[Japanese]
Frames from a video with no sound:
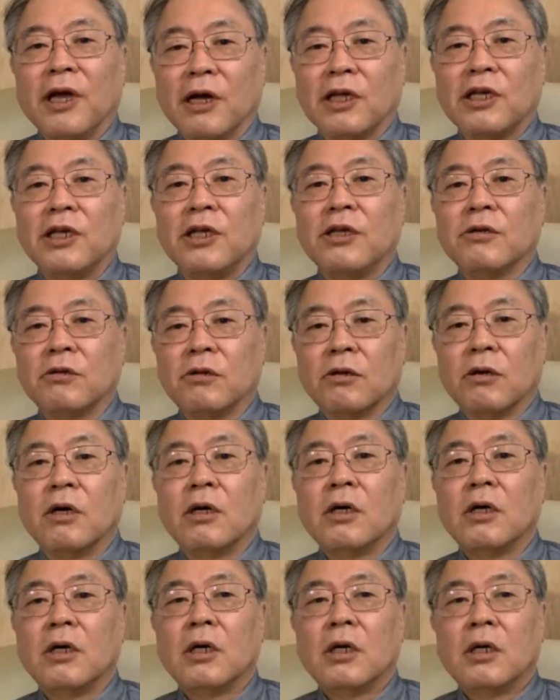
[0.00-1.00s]
あ
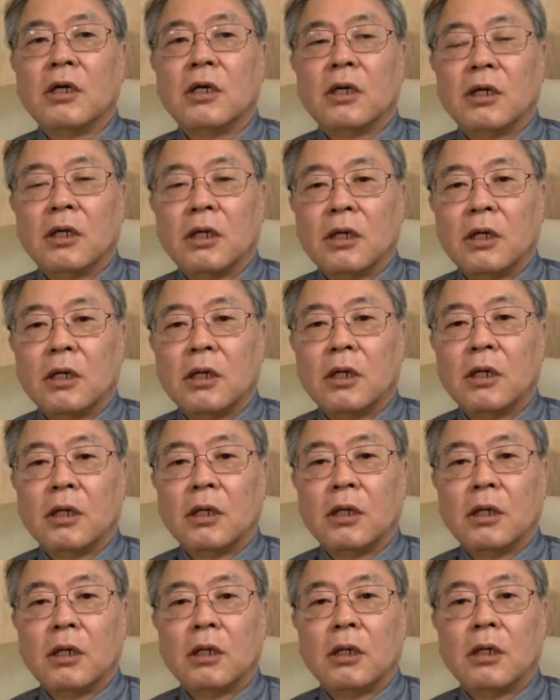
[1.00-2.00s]
あ、教科書が薄すぎ
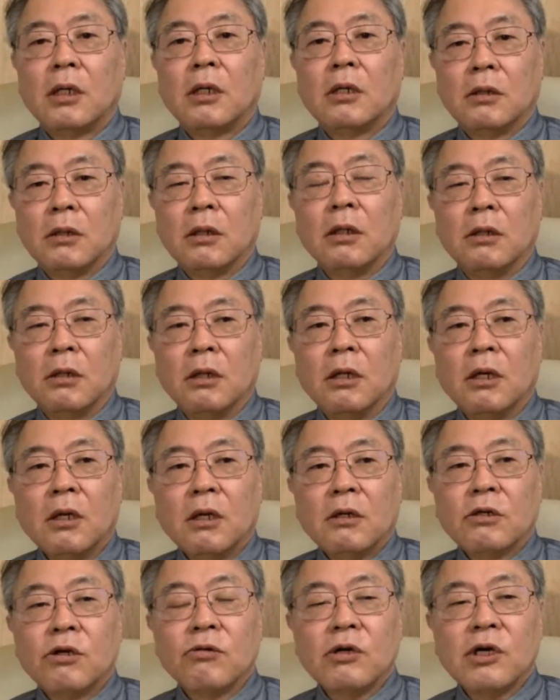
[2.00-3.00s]
る。うん、
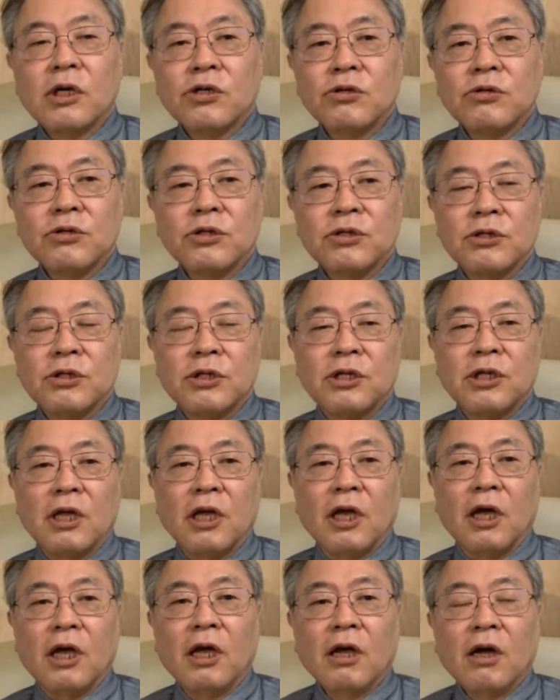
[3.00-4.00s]
教科書薄すぎ
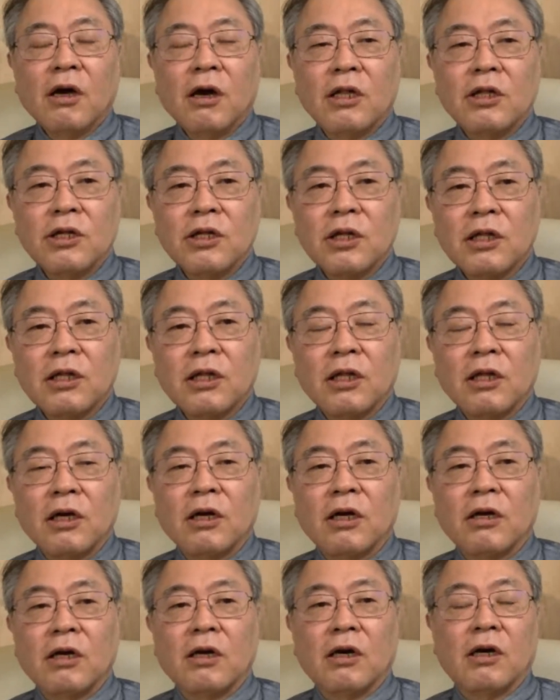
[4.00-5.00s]
て、あれだった
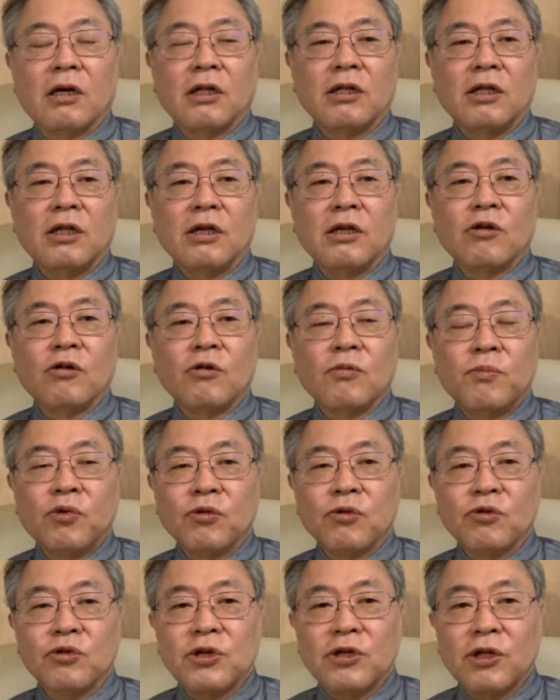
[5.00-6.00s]
ら、あれでよっぽ
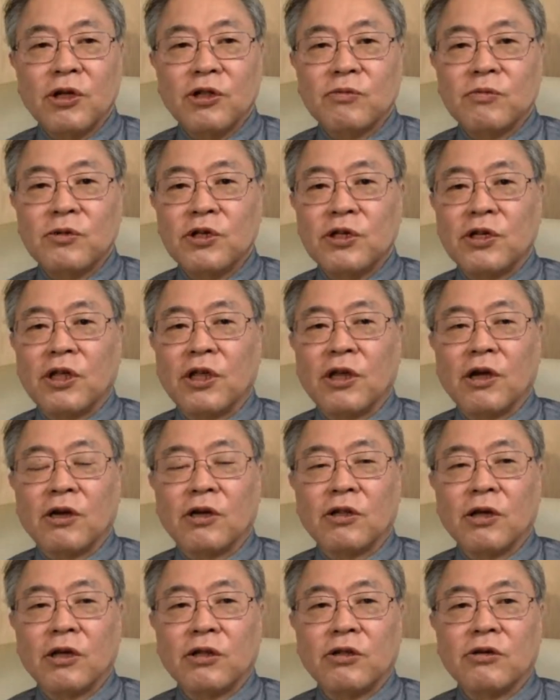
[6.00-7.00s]
ど教えないと無理じゃない
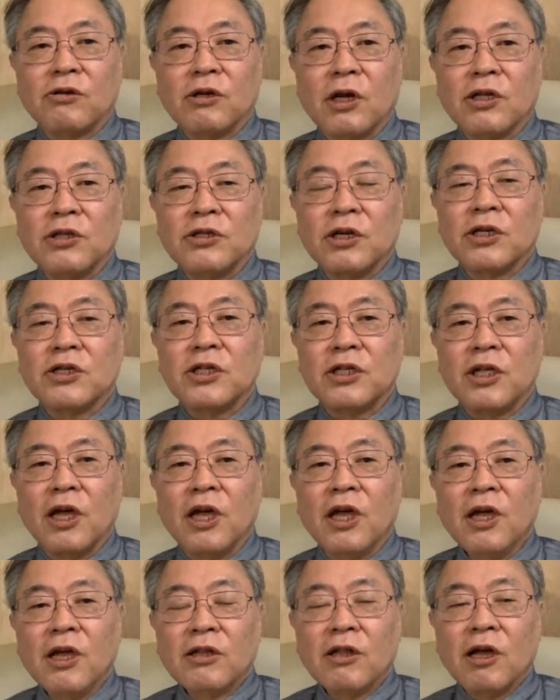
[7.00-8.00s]
かなっていう感じでして、
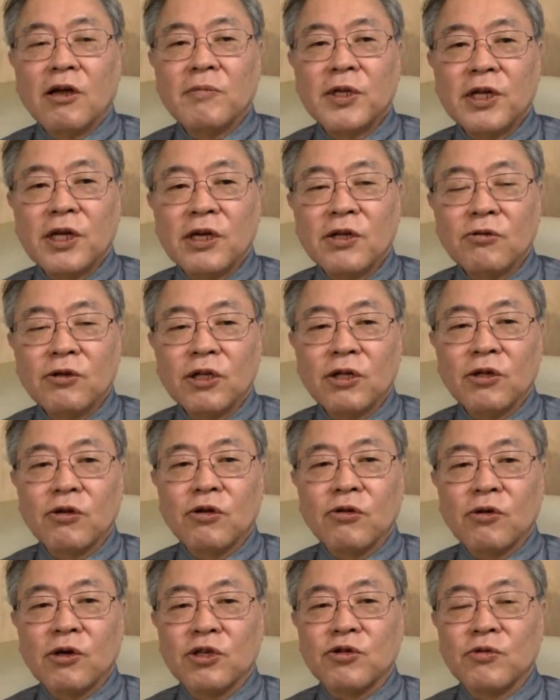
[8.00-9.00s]
アメリカのだと
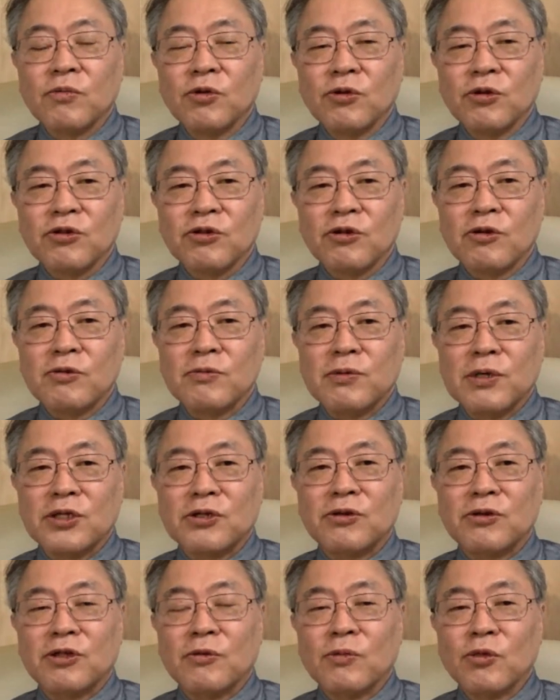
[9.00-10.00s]
教科書ものすごく分
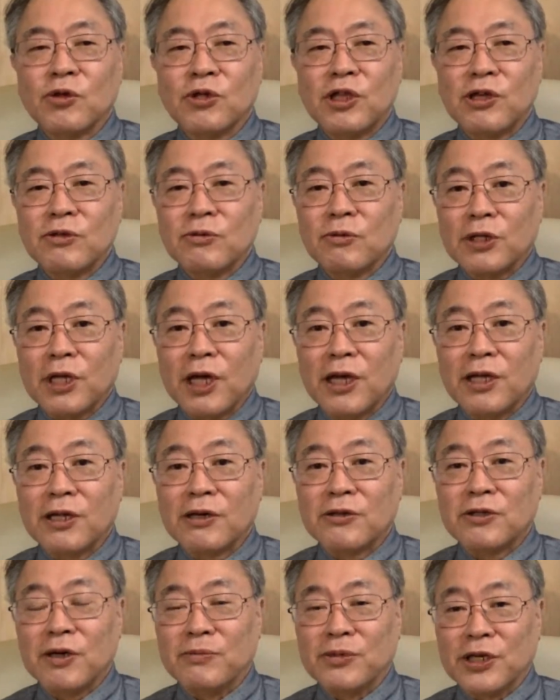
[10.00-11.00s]
厚くて、持っていくの大変
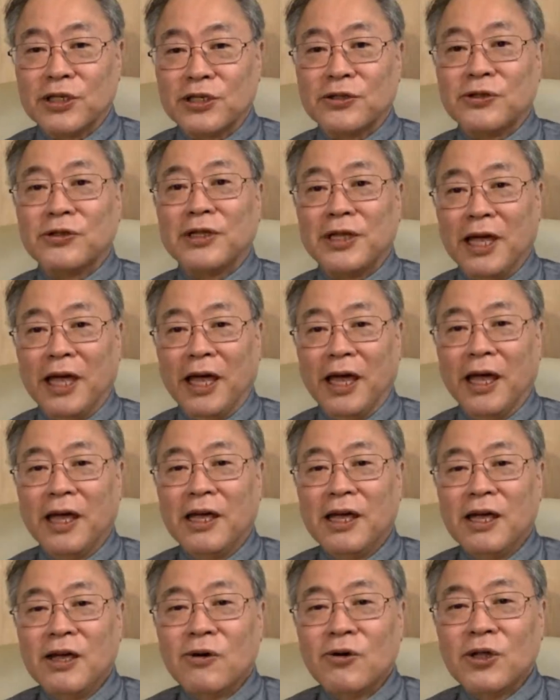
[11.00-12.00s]
なくらい分厚くて、
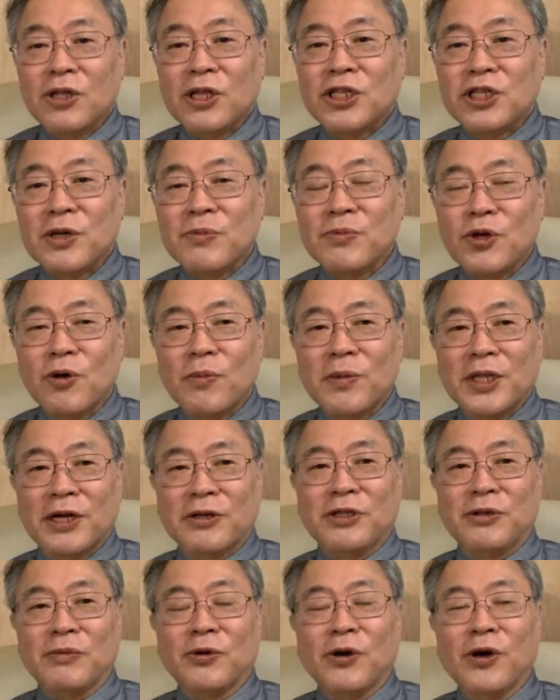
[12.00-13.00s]
これで全部読まな
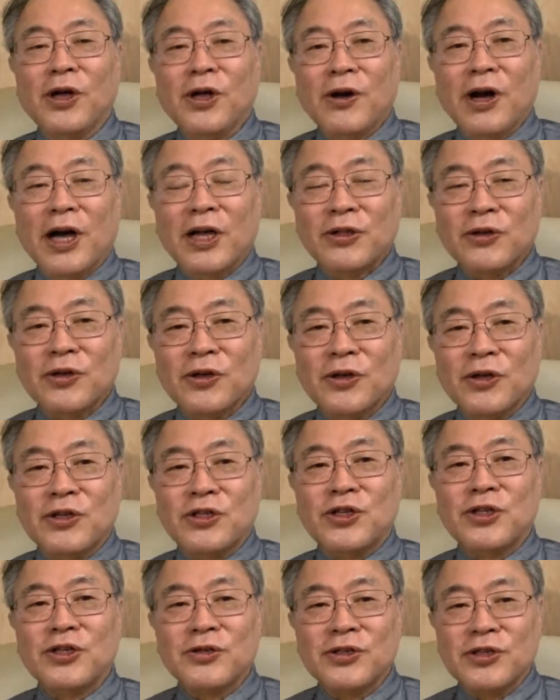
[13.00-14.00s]
くても、あと
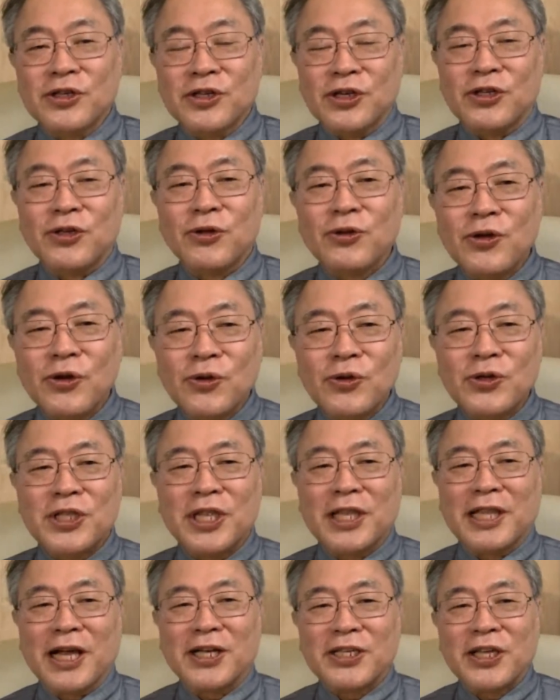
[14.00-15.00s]
人に応じ
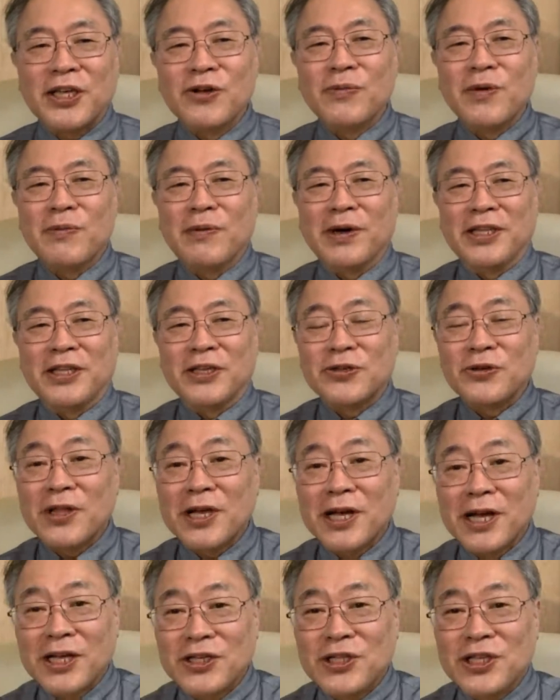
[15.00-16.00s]
てたくさん読めばいいって、そん
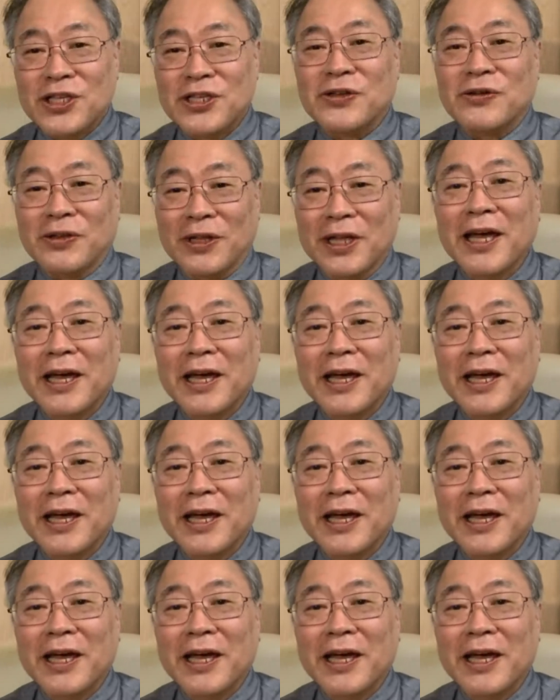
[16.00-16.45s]
な感じですよね。